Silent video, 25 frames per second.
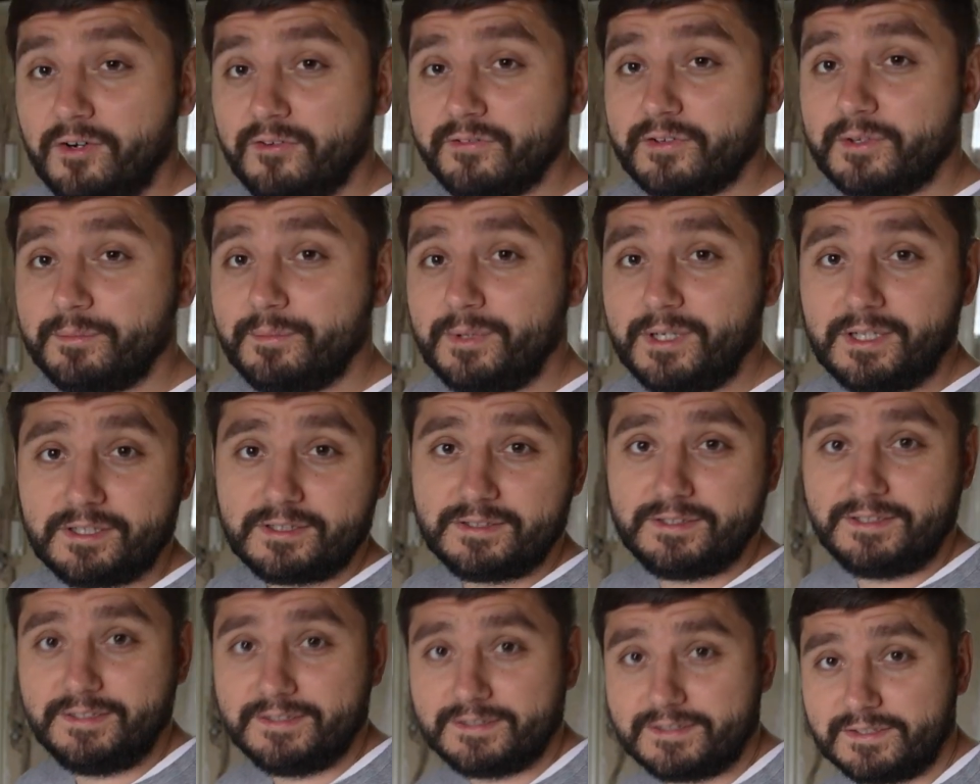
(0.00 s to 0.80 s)

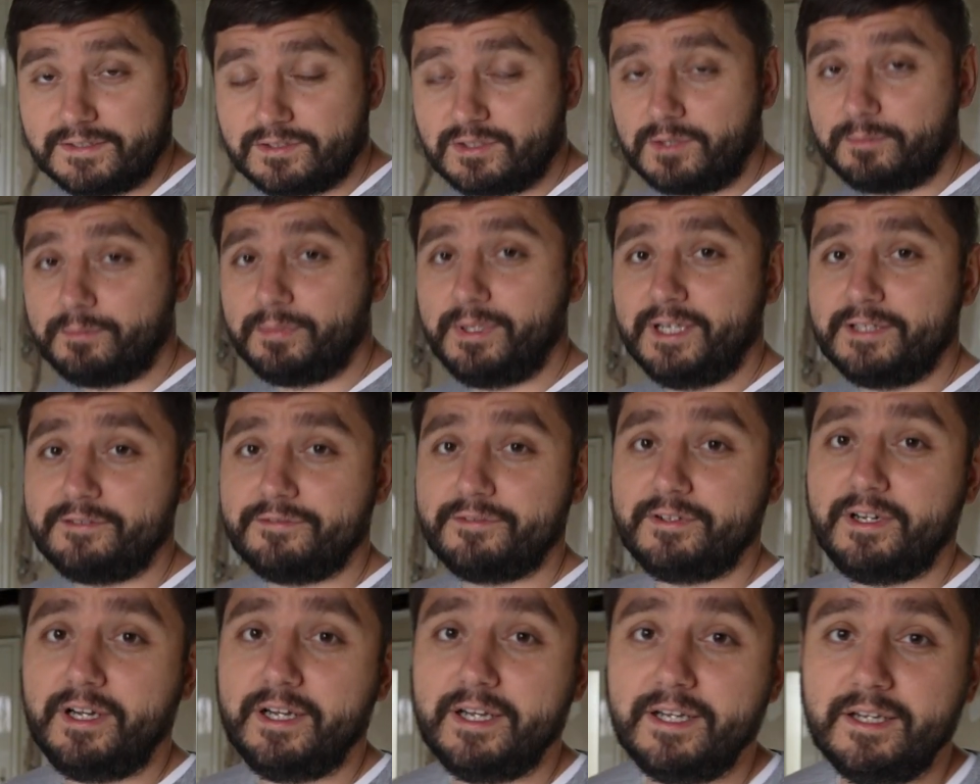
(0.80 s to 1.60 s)
aufgemacht, die ist jetzt komplett
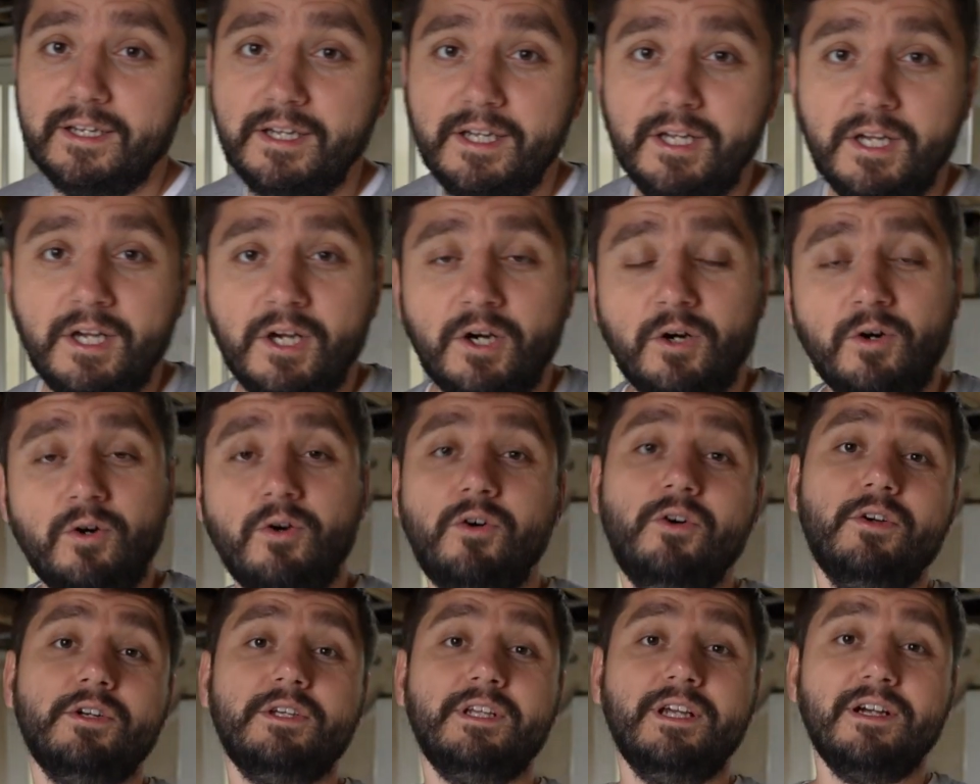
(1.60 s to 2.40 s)
frei.
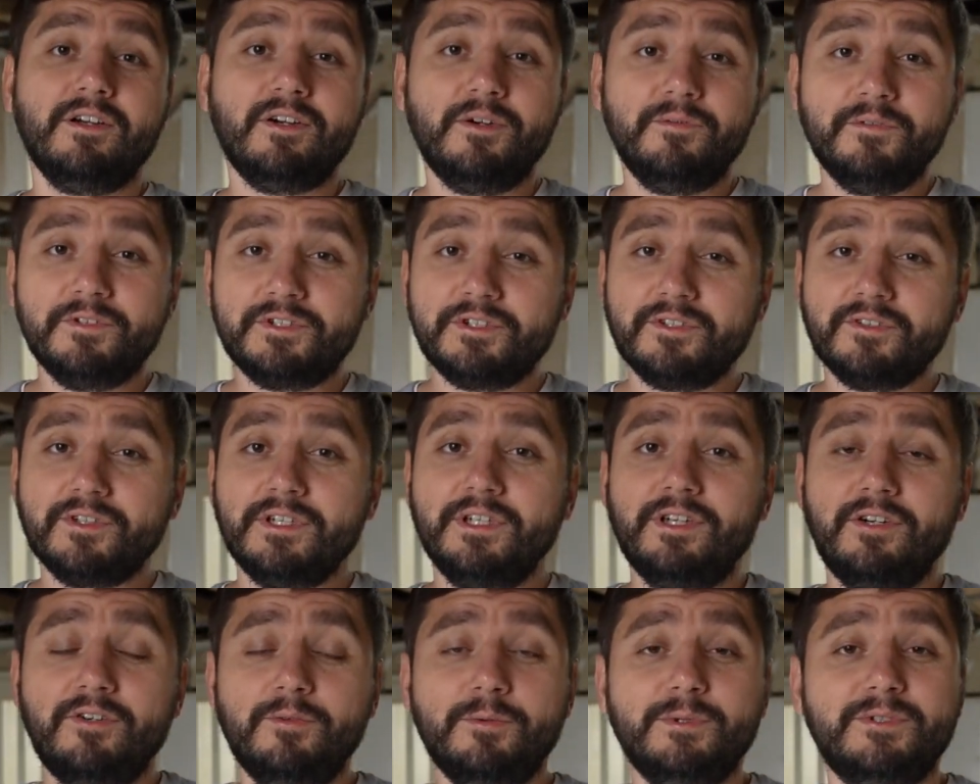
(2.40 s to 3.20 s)
Und da komme ich schon
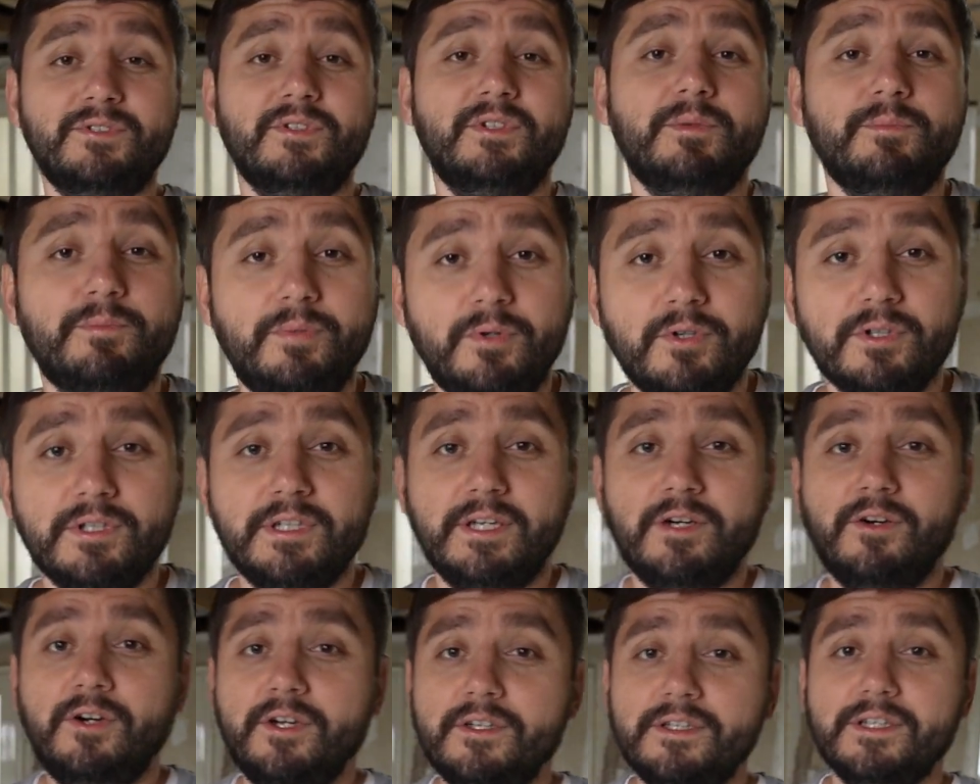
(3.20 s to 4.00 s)
genau zu dem Punkt,
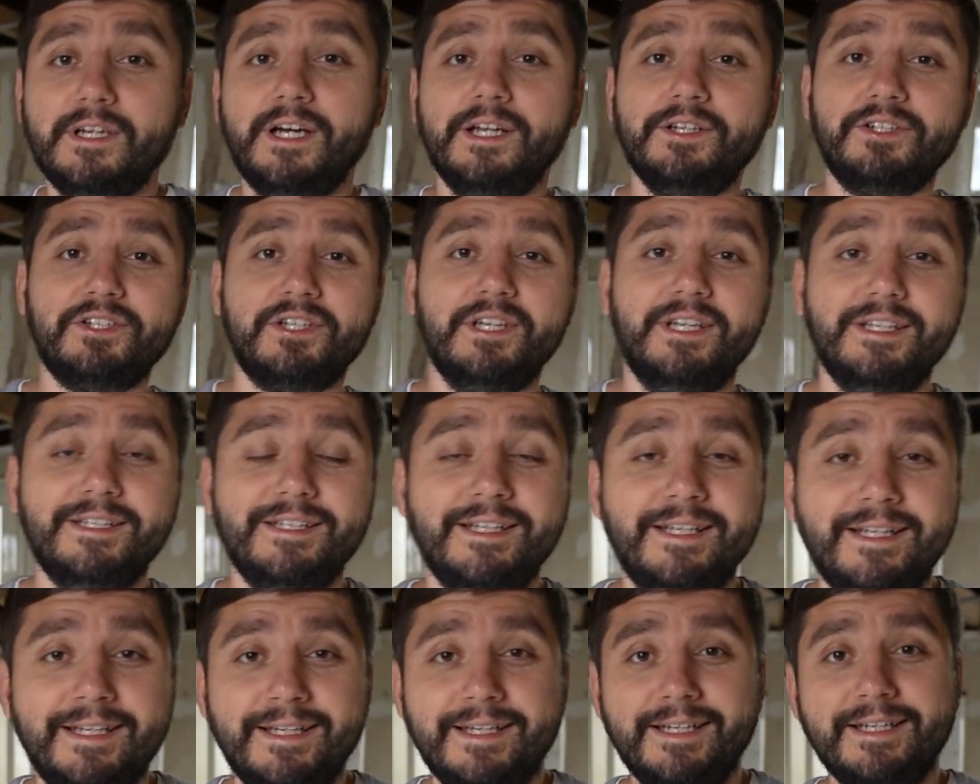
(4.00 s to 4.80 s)
der heute ansteht.
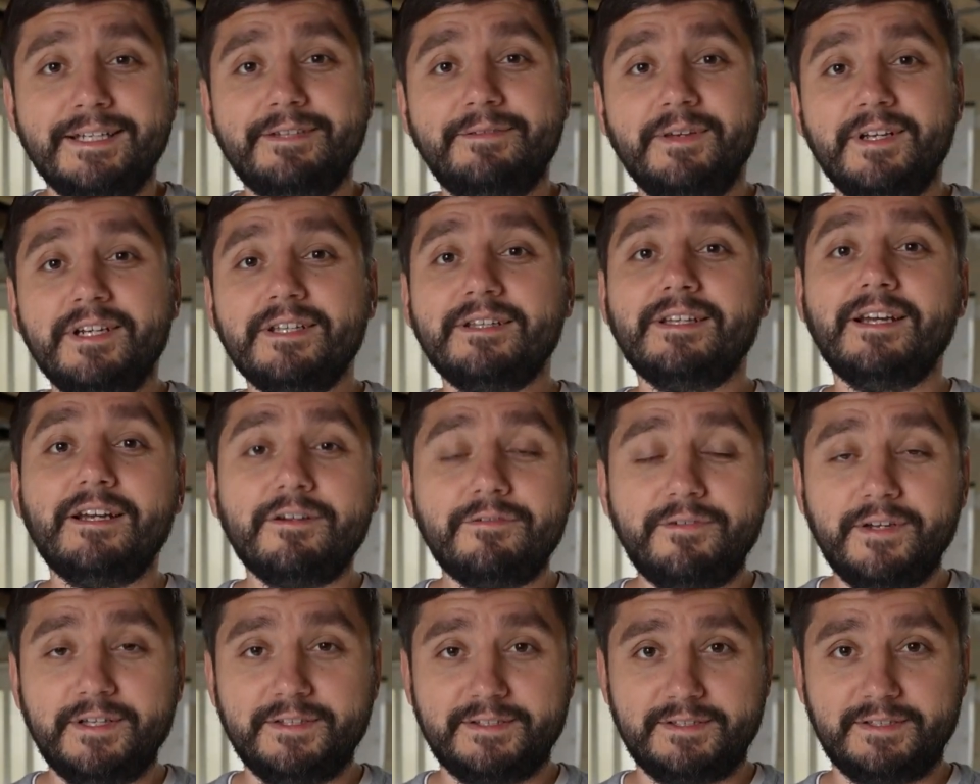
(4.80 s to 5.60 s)
Ich werde
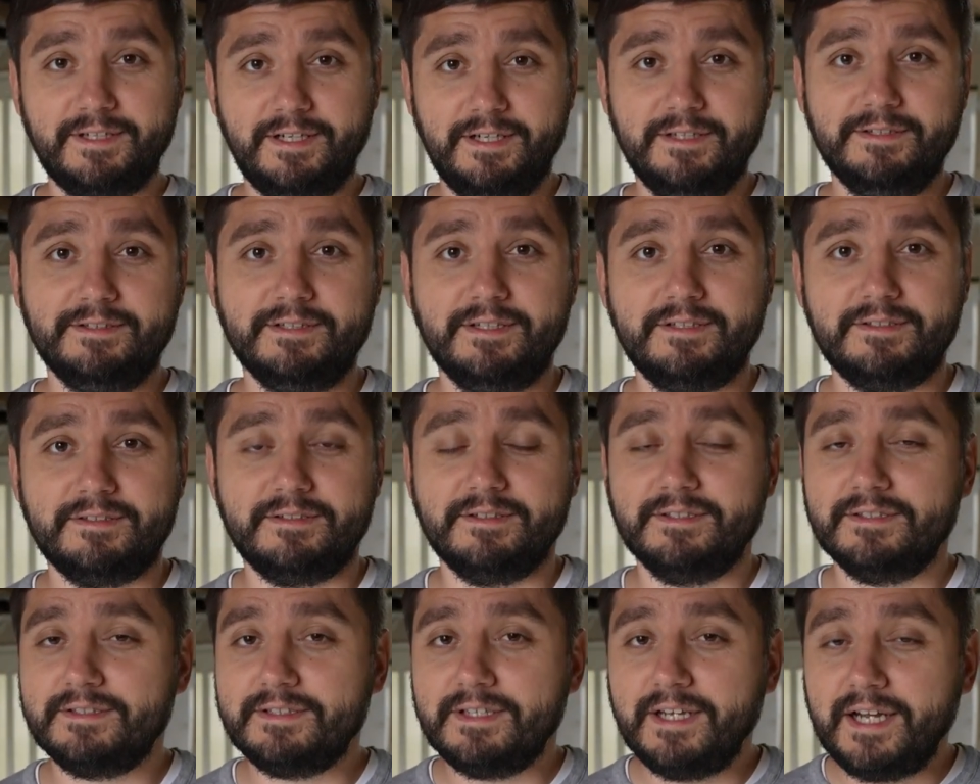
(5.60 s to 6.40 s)
Dachfenster einsetzen.
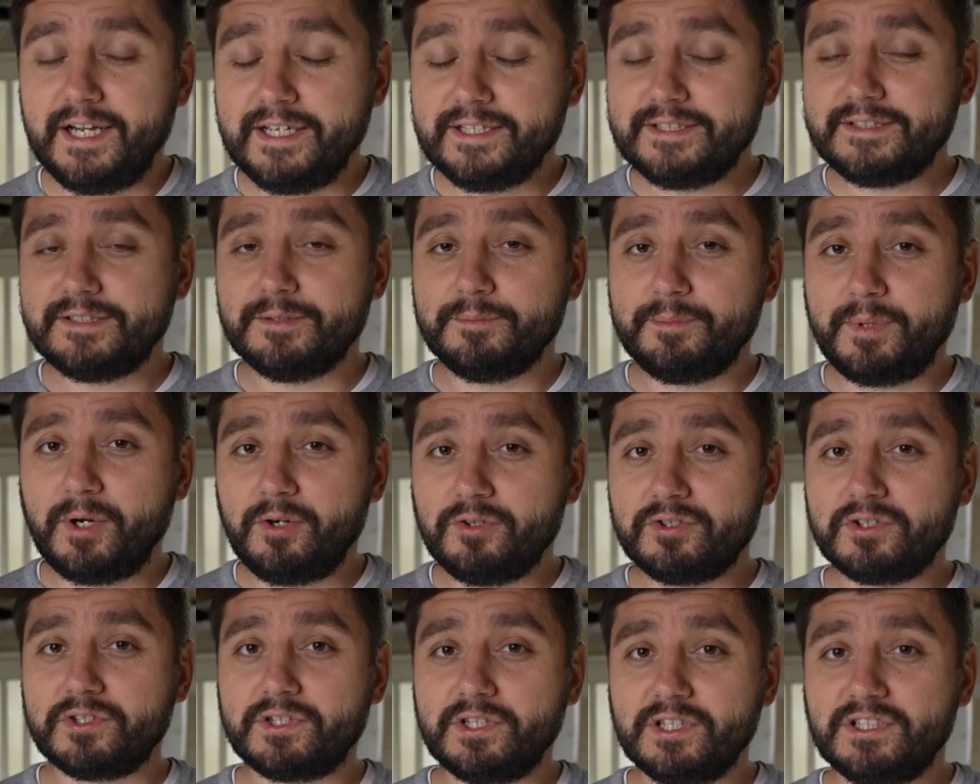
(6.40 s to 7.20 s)
Das ist der erste
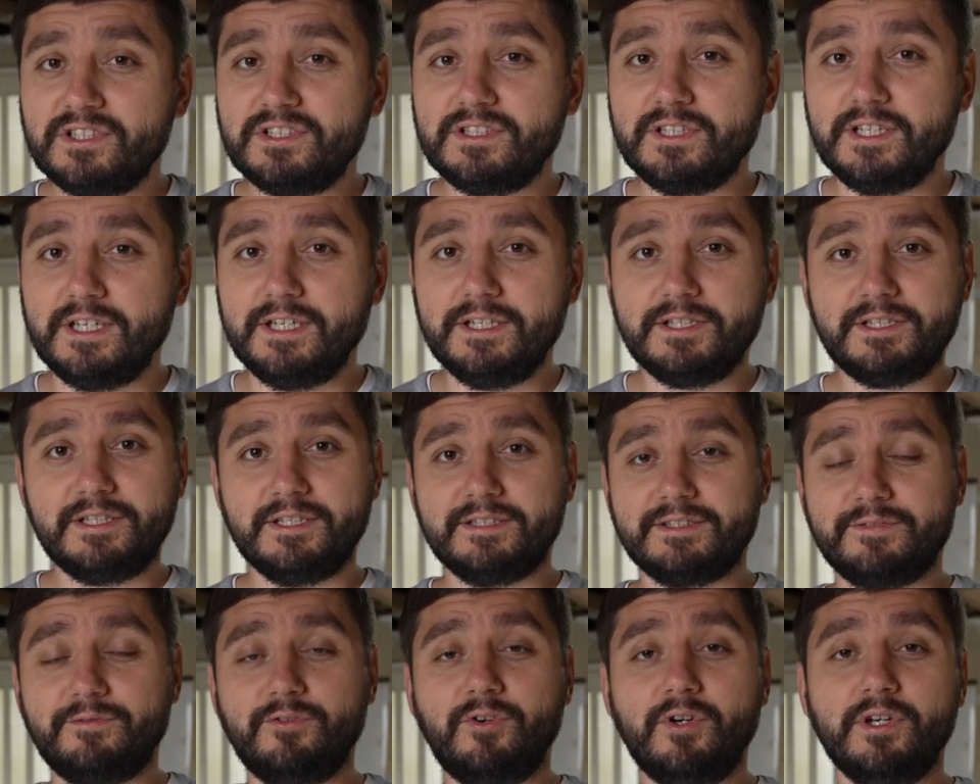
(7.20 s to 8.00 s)
Bauschritt, den ich
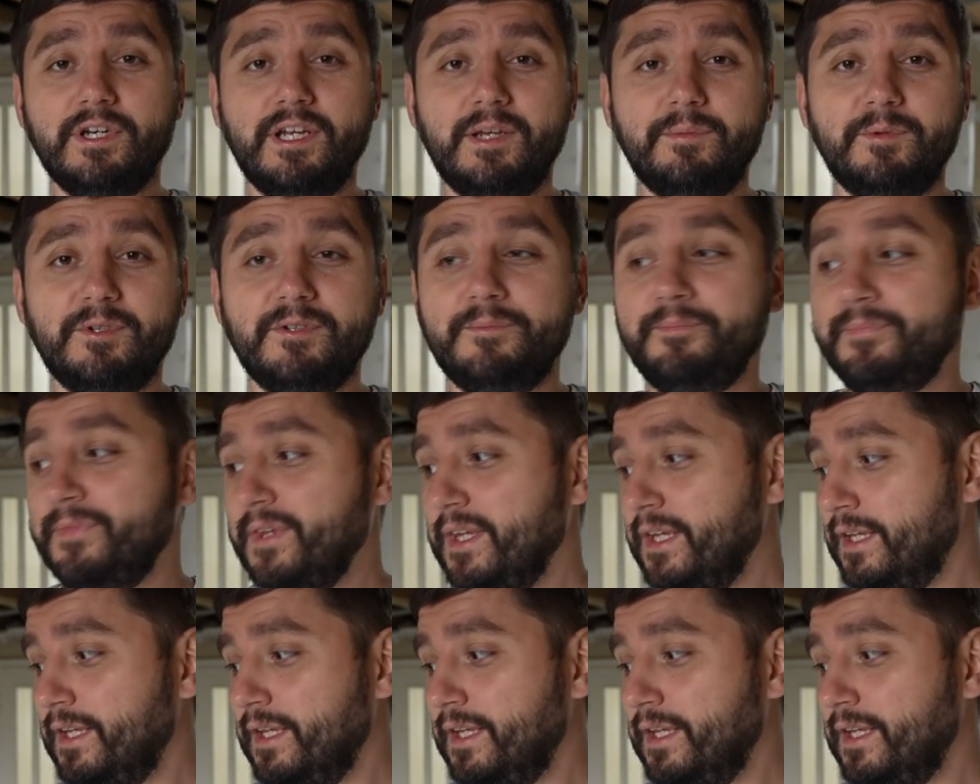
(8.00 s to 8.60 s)
jetzt vornehme.